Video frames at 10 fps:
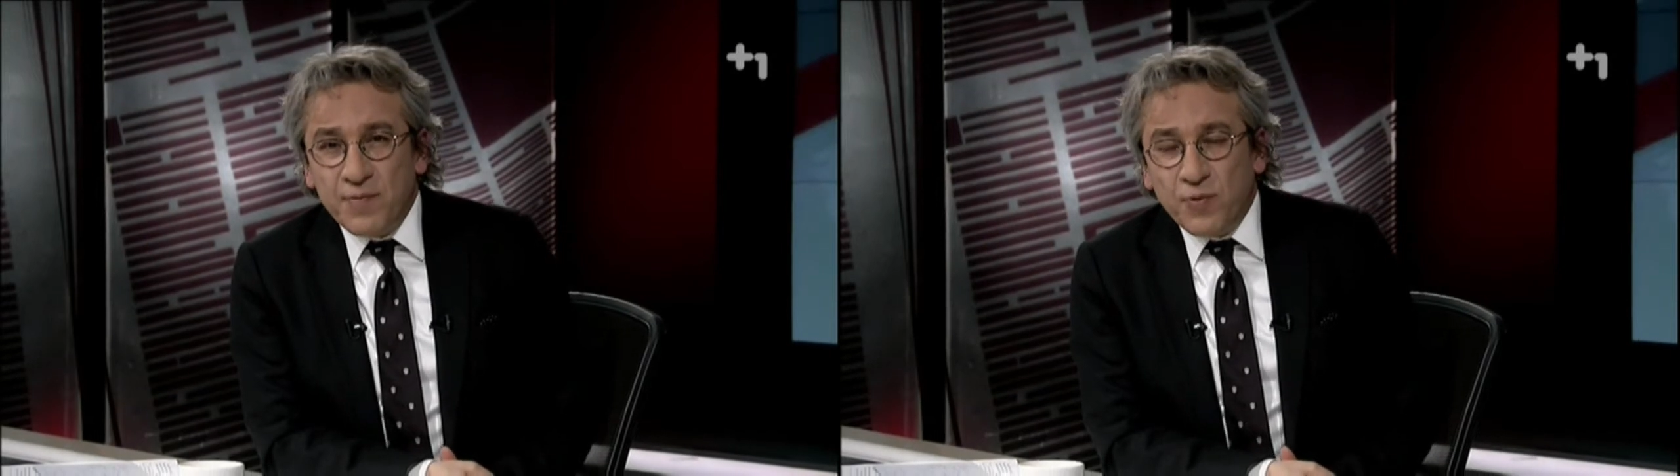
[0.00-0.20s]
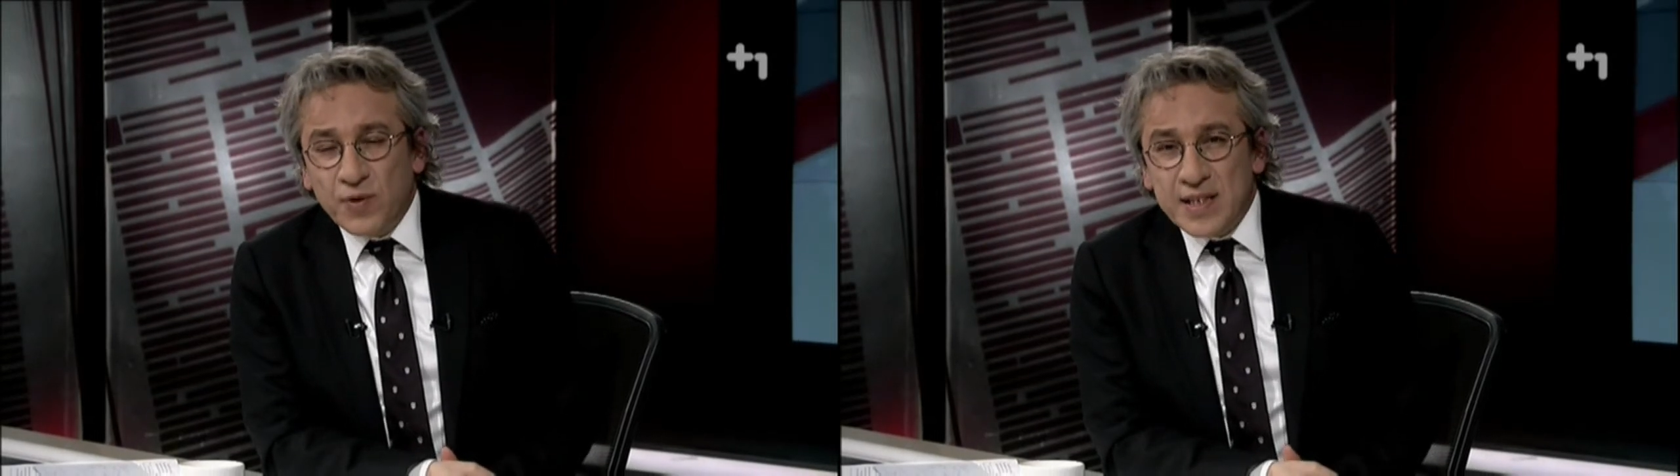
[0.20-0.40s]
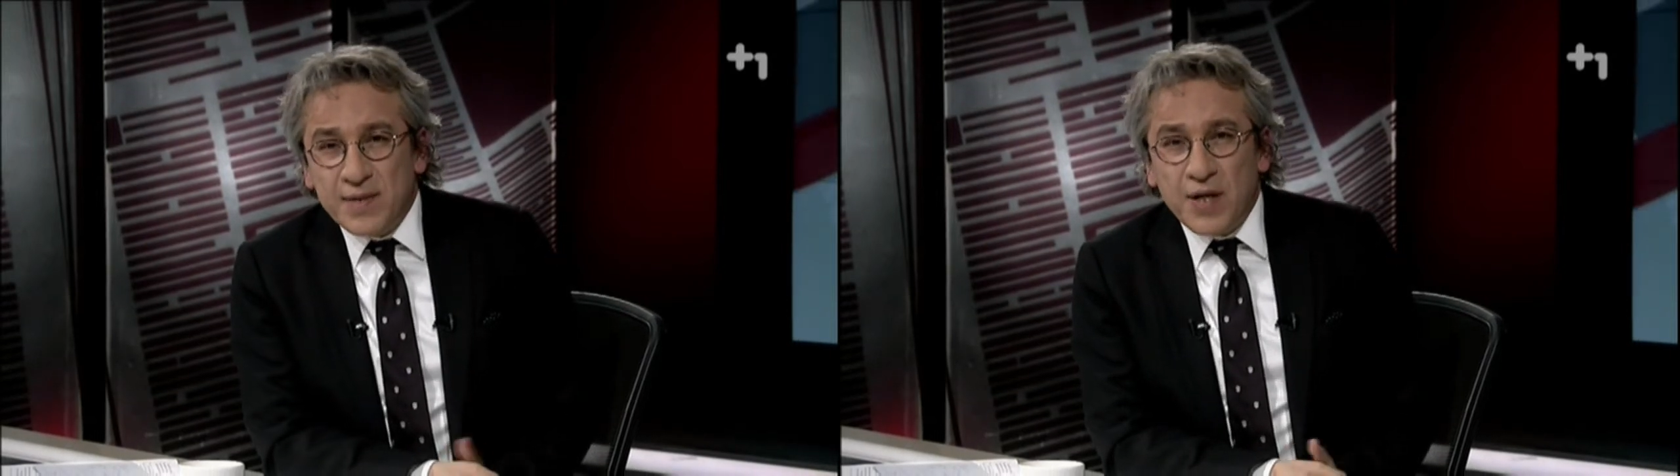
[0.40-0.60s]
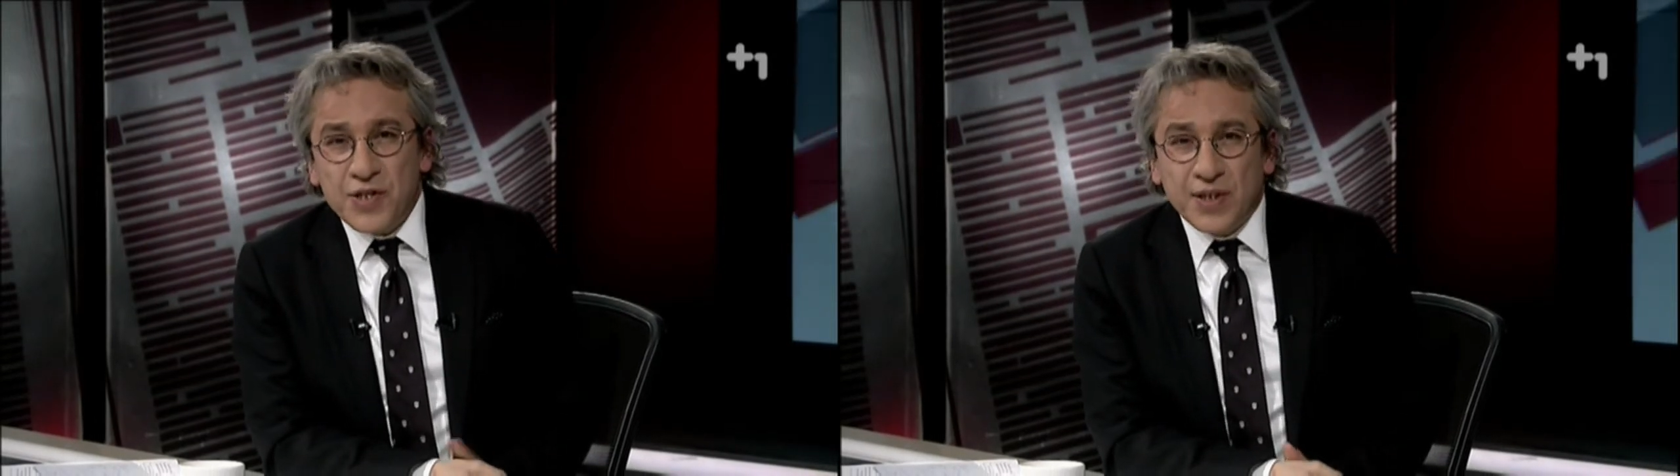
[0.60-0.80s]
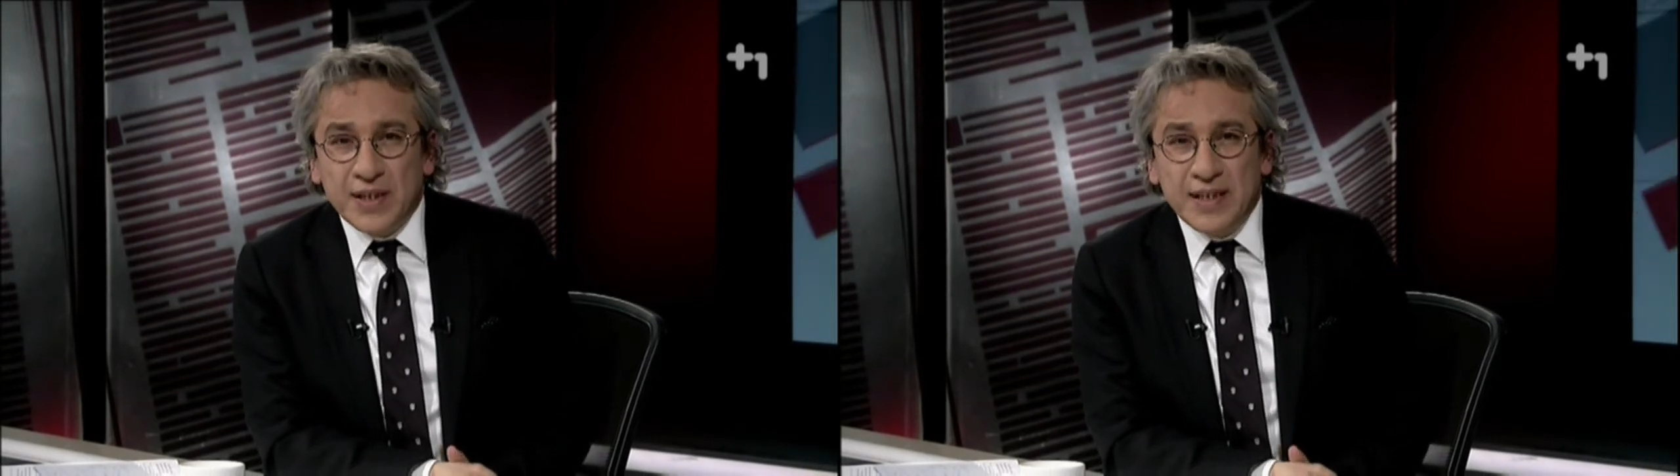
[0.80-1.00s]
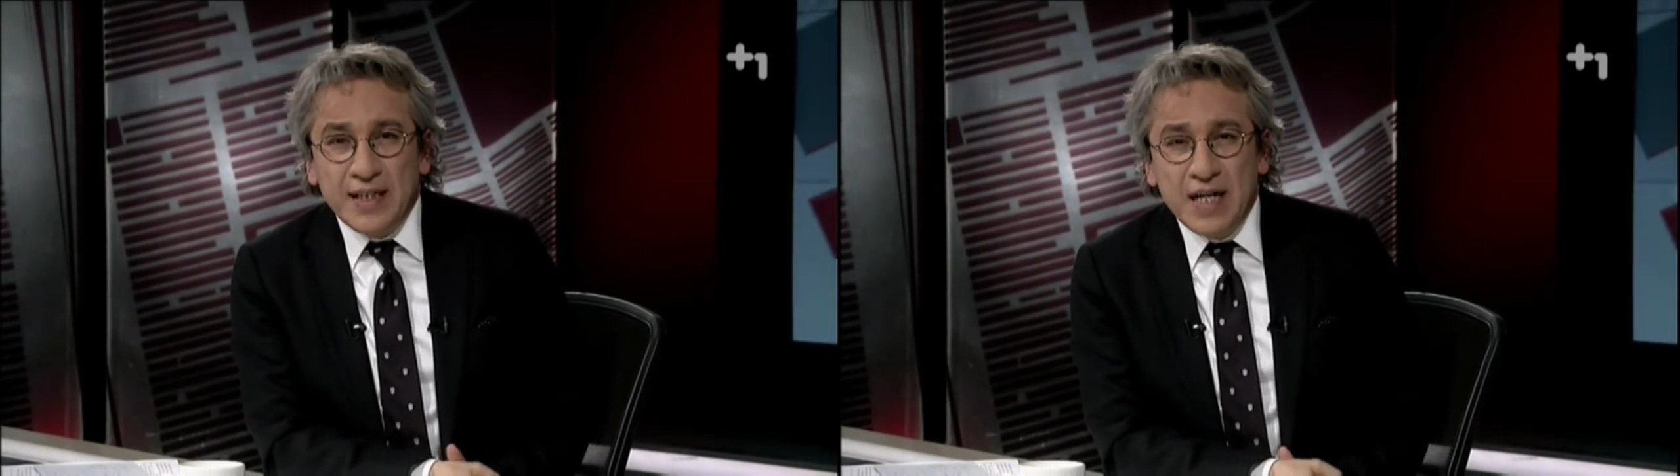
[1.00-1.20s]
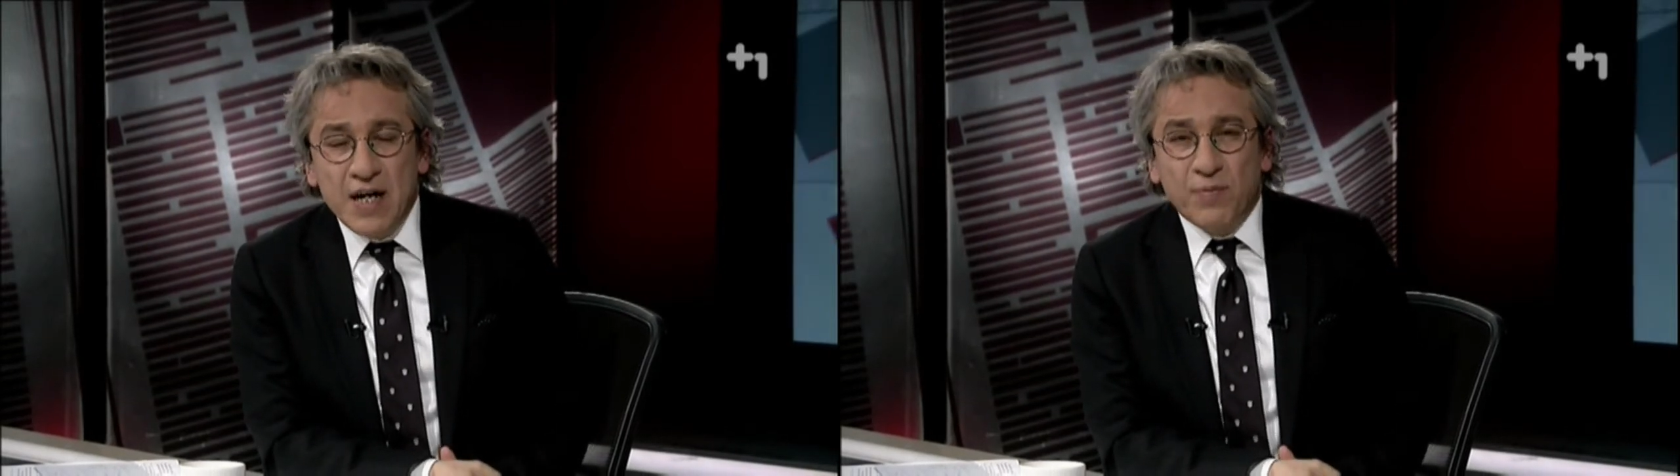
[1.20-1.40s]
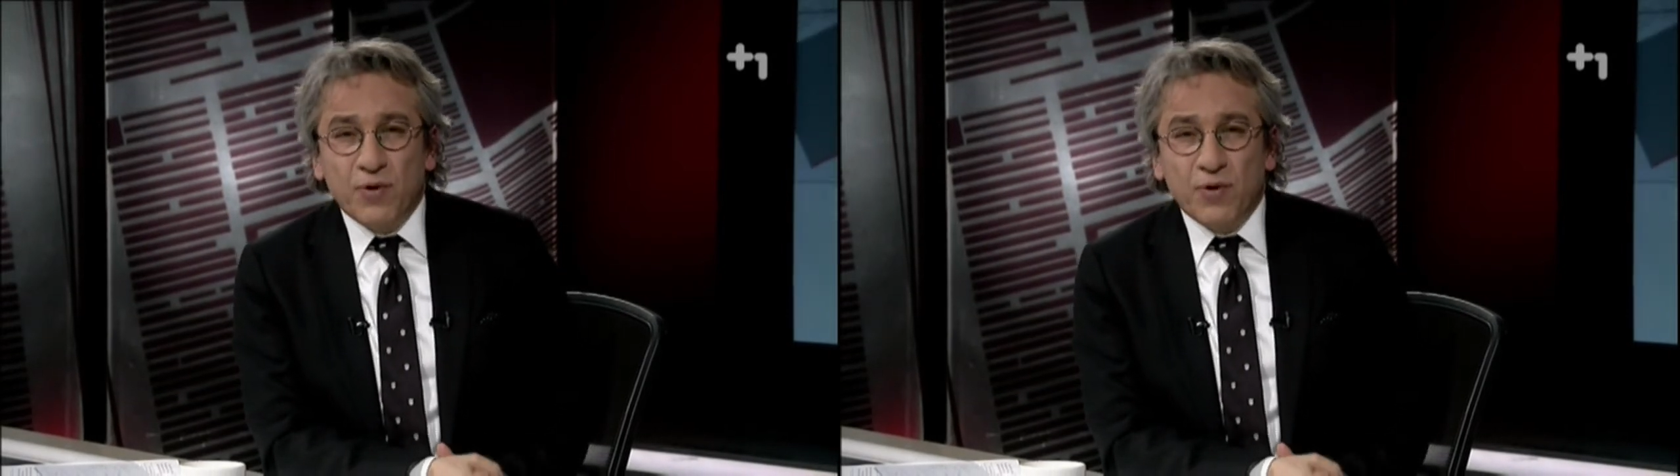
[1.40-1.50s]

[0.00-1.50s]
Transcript: Tabip Odası Başkanı